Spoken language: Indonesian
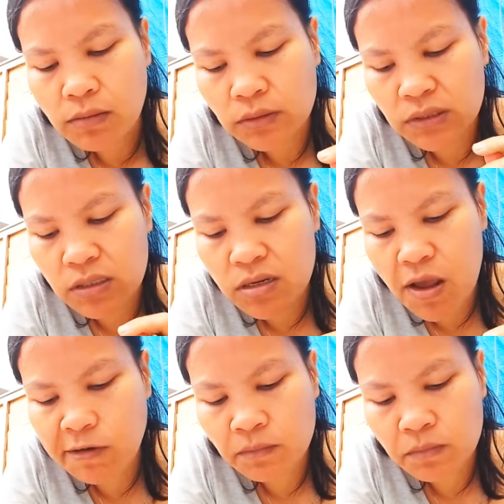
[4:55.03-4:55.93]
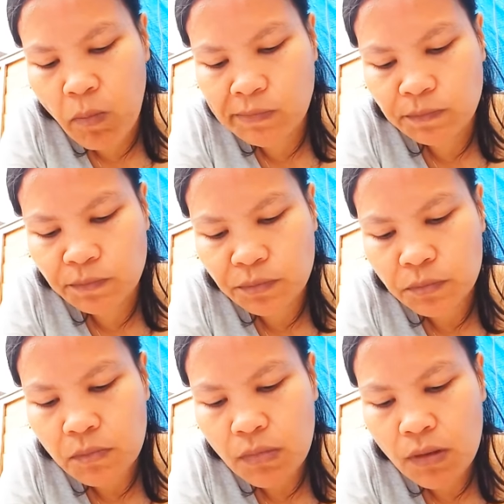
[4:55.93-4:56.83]
jadi dia
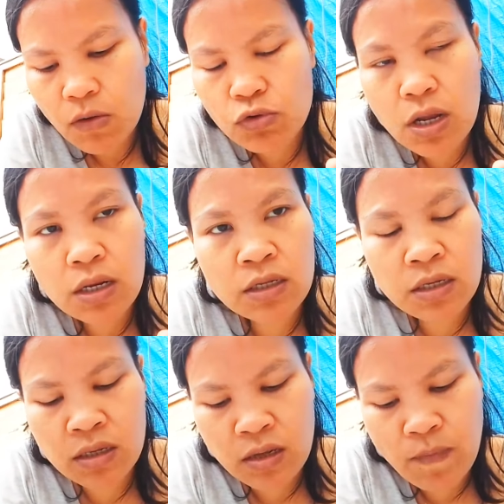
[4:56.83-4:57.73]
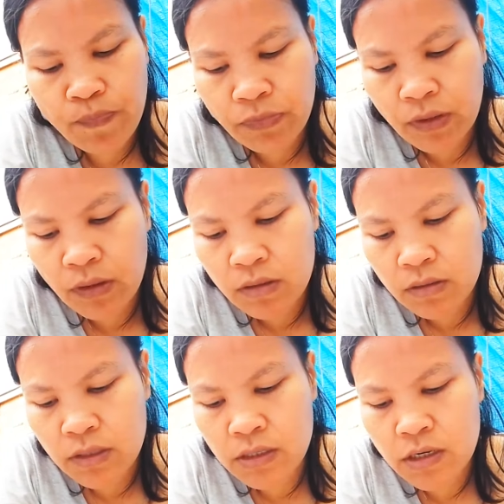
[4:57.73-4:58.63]
udah di
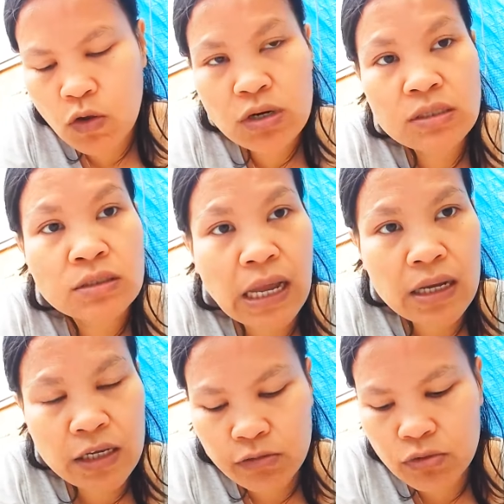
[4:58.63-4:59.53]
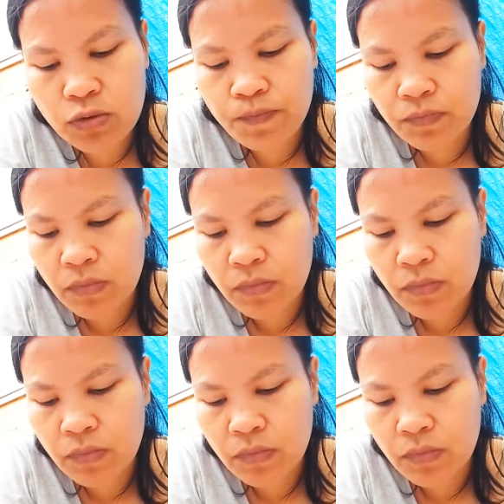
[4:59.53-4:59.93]
jadi dia udah sah gitu